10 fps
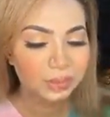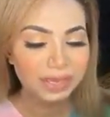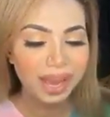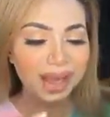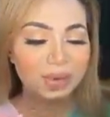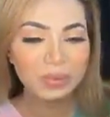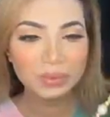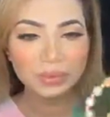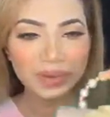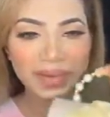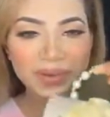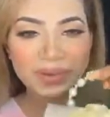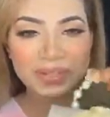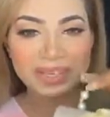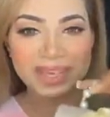সো ইয়াহু এই
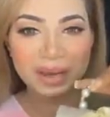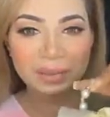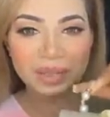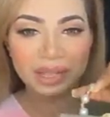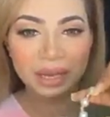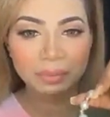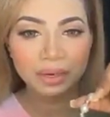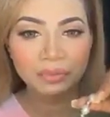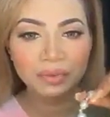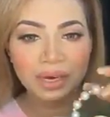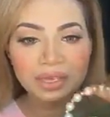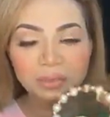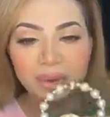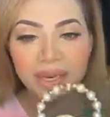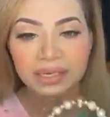হচ্ছে কি আমার আমার
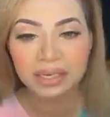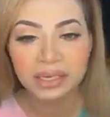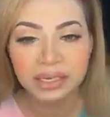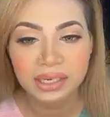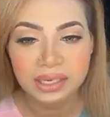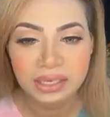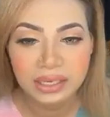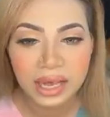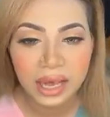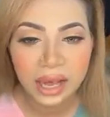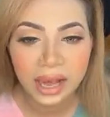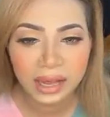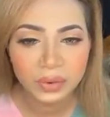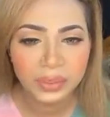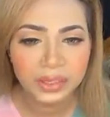ফার্স্ট ব্যাগটা কি লিখেছেন
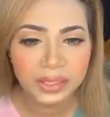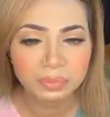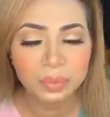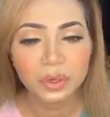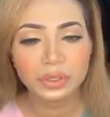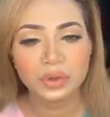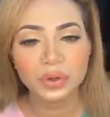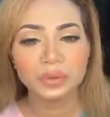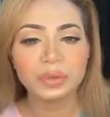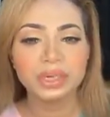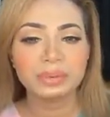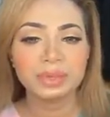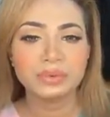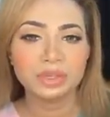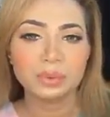হাই অনেকদিন পর জয়েন করলাম
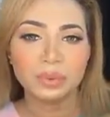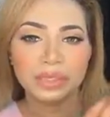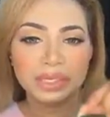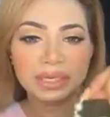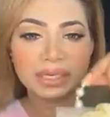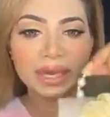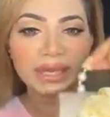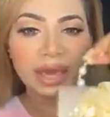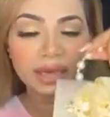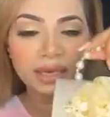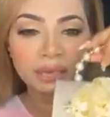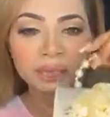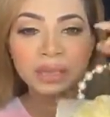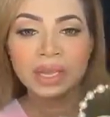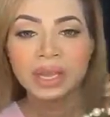এতদিন কই ছিলেন এই দেখেন
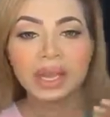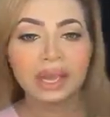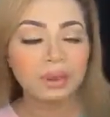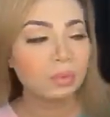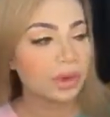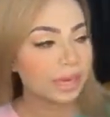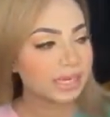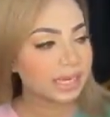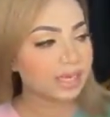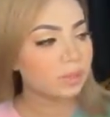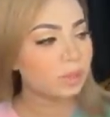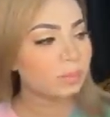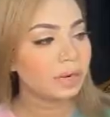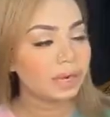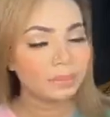হ্যাঁ এবং এটা কিন্তু
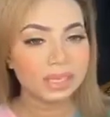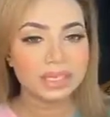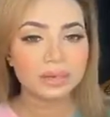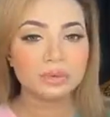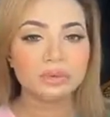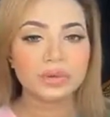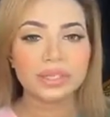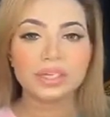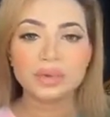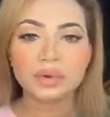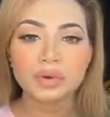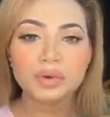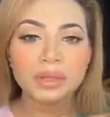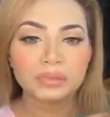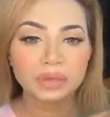আবার আমরা যে কোনো ড্রেসের
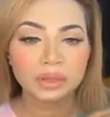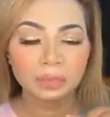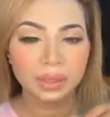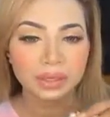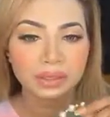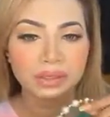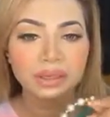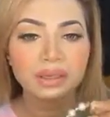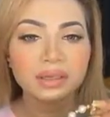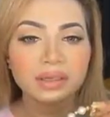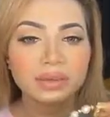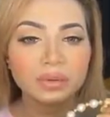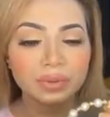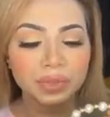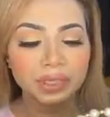সঙ্গেও নিয়ে ফেলতে পারি তাই না যে
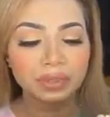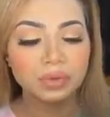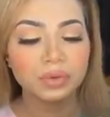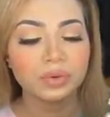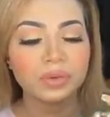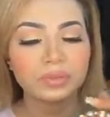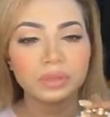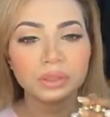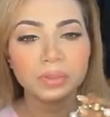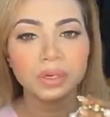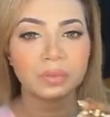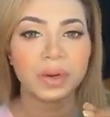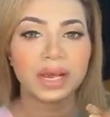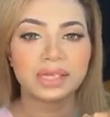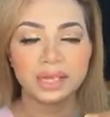কোনো ড্রেসের সঙ্গেও নিয়ে ফেলতে পারি
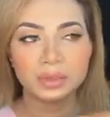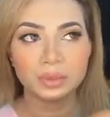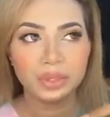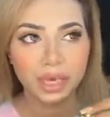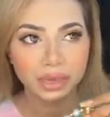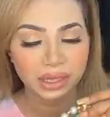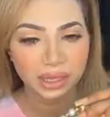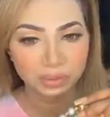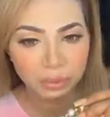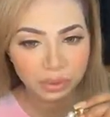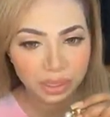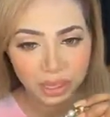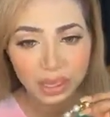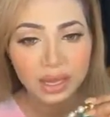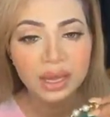প্রাইস একদম সাধ্যের
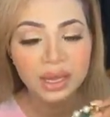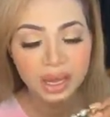মধ্যে